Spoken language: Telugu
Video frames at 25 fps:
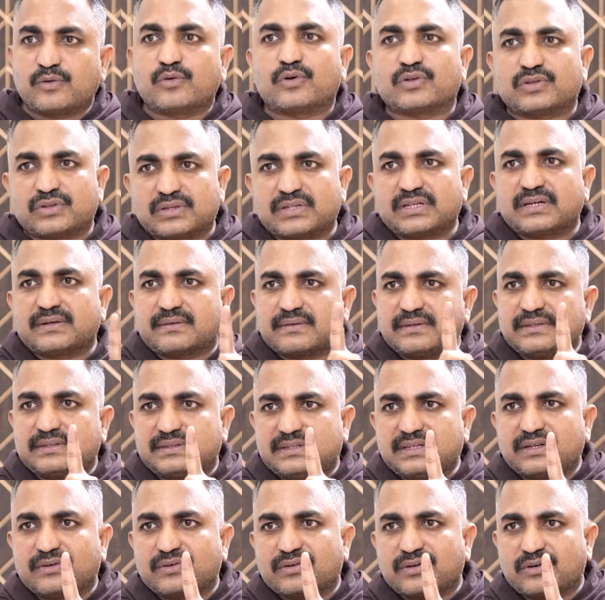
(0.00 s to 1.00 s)
కొత్త
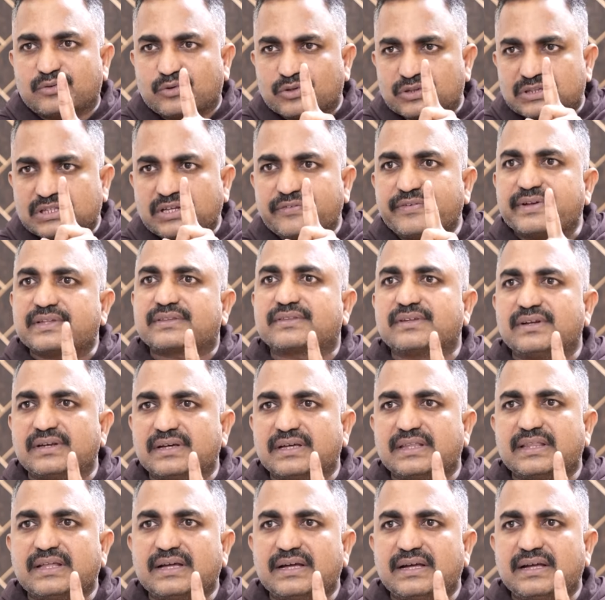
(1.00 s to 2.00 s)
ఇద్దరు ఒక కొత్త వ్యక్తులు
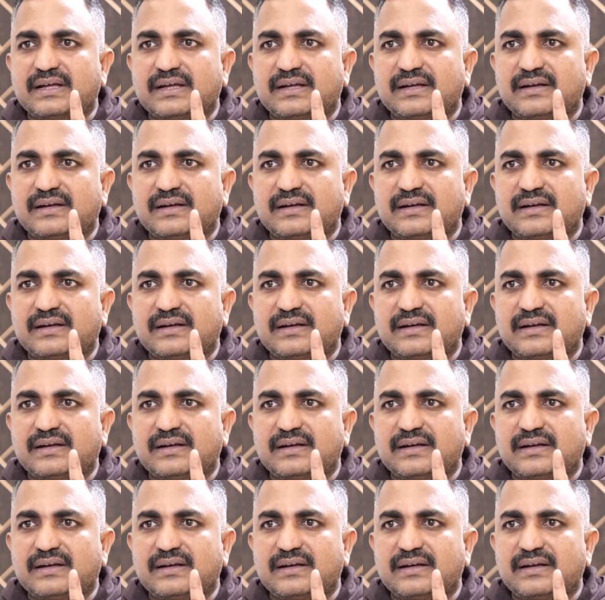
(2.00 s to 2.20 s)
కదా